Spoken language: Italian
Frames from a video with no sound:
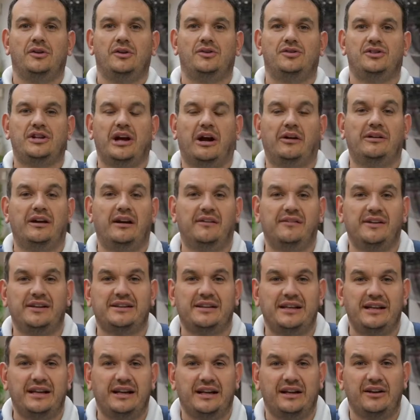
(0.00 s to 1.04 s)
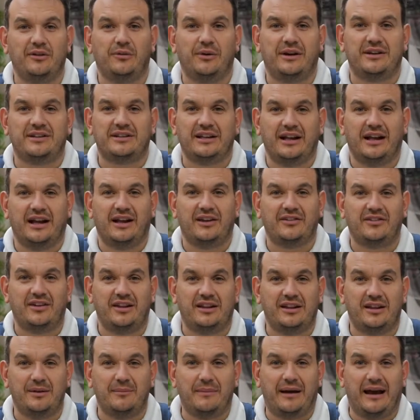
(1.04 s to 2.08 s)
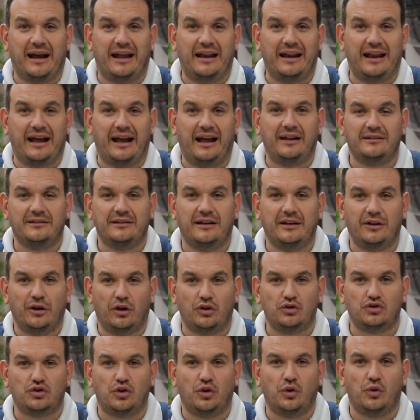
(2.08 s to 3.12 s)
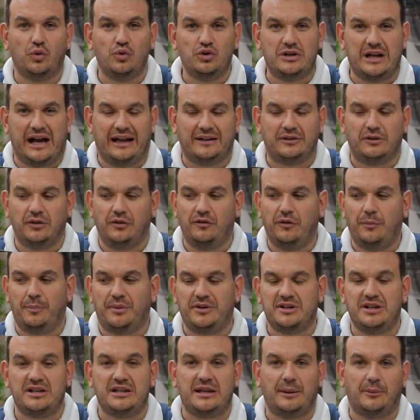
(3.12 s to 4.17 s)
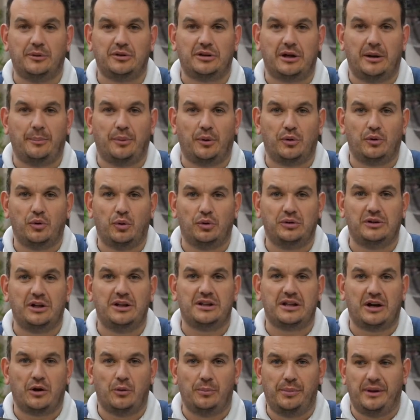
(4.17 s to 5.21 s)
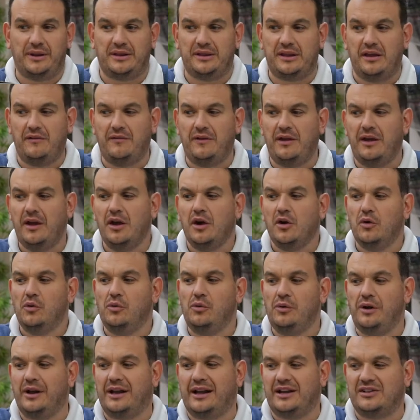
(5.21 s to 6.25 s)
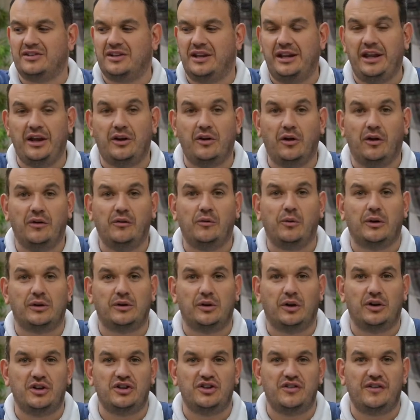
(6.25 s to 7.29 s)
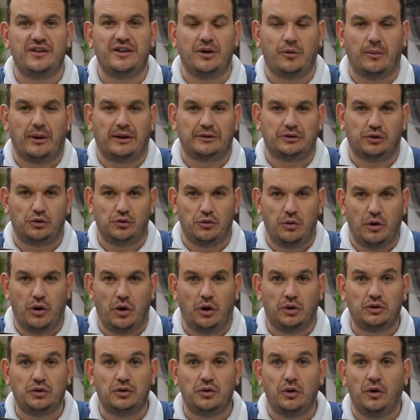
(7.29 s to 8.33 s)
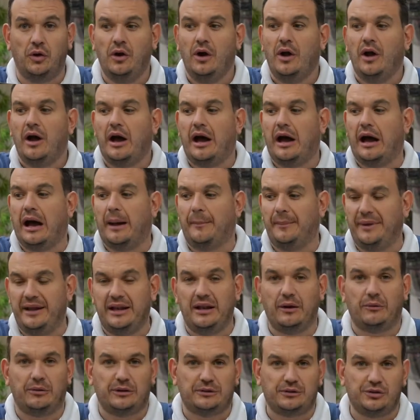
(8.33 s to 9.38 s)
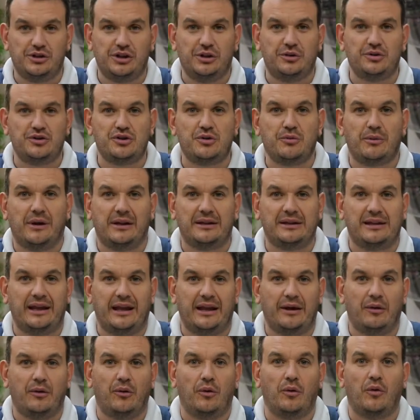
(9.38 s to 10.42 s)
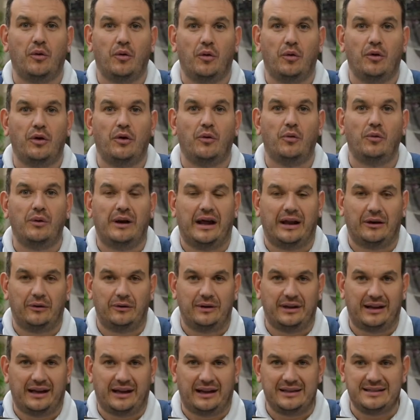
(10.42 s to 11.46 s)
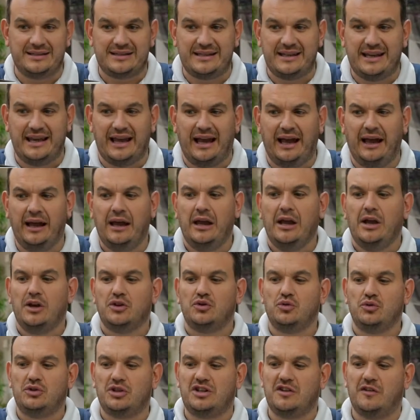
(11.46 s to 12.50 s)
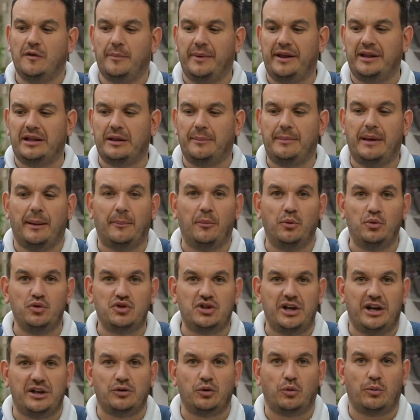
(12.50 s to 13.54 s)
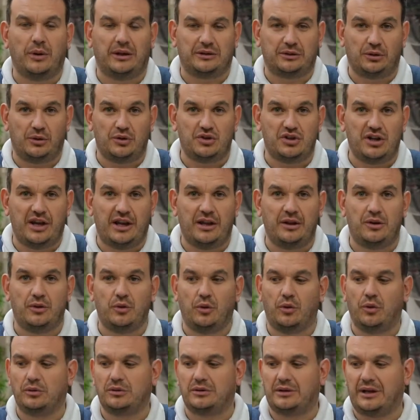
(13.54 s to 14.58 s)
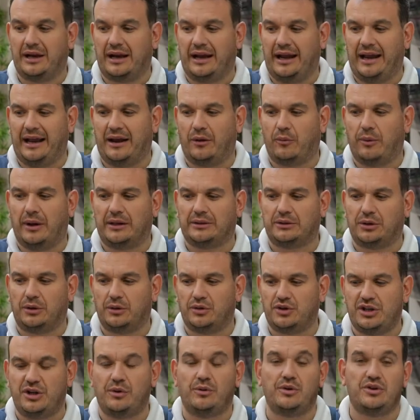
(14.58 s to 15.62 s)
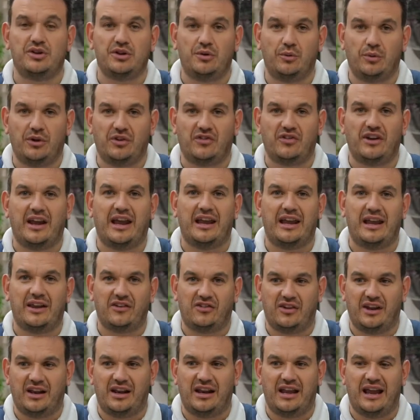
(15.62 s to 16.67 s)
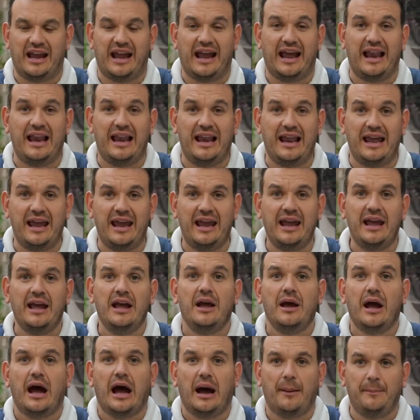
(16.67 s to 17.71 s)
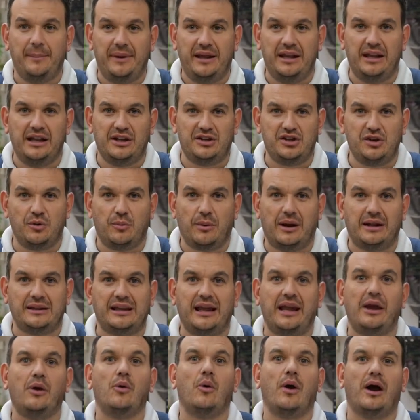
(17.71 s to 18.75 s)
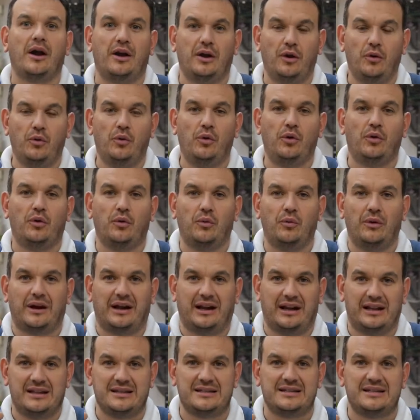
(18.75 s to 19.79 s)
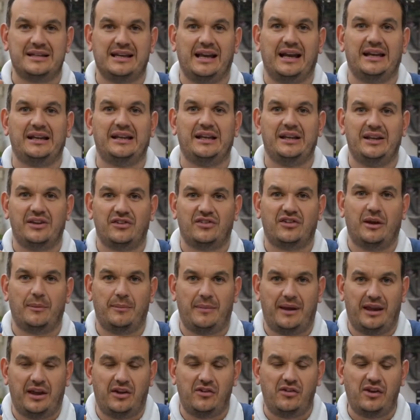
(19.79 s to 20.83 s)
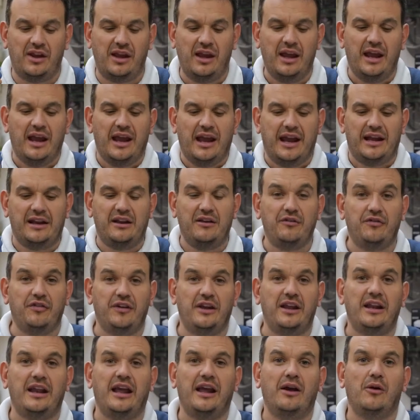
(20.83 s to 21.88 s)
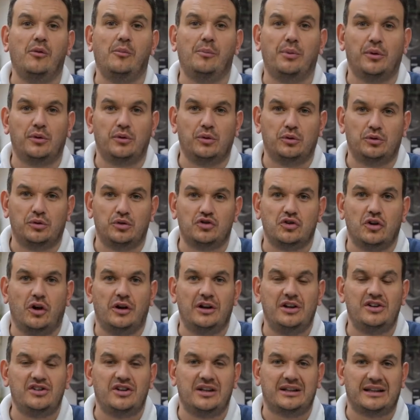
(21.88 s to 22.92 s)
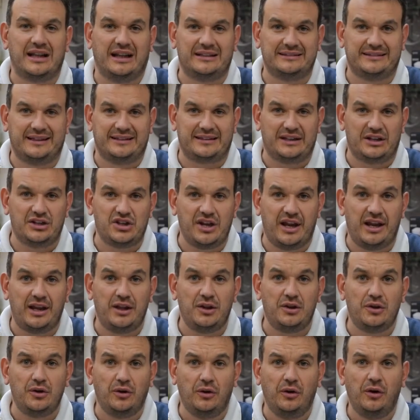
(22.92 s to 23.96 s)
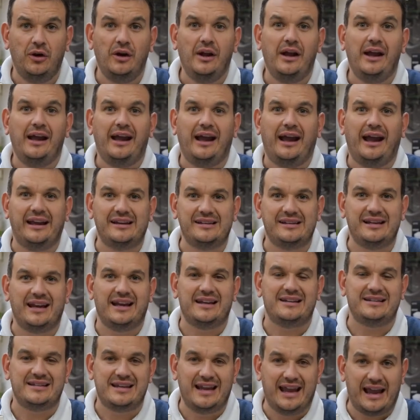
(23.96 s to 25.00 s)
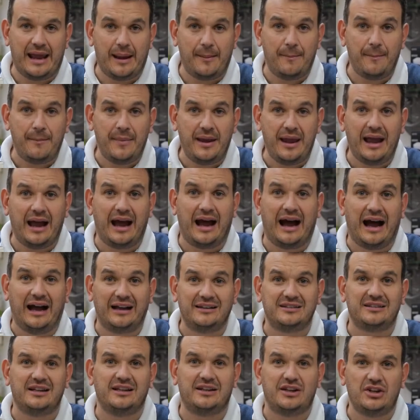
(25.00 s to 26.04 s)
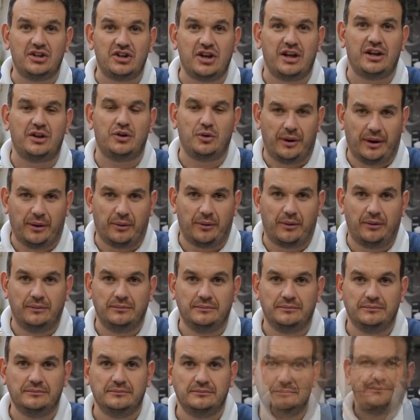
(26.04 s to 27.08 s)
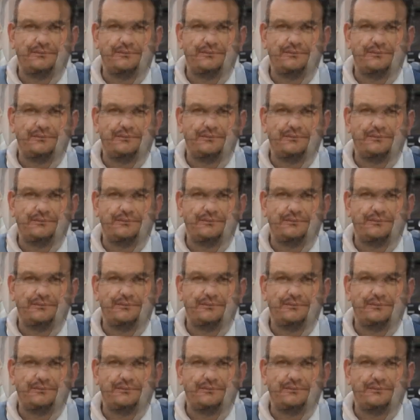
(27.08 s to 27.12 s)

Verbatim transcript: Ciao, nella vetrina di questa settimana del nostro usato vi presentiamo tre prodotti, tre obiettivi, uno in casa Nikon 142428 a 1450 euro con un anno di garanzia, successivamente abbiamo un 100-400 34556 serie L a 1050 euro anche lui con una garanzia di 6 mesi ed infine un prodotto Sony 7300 SSM a 700 euro.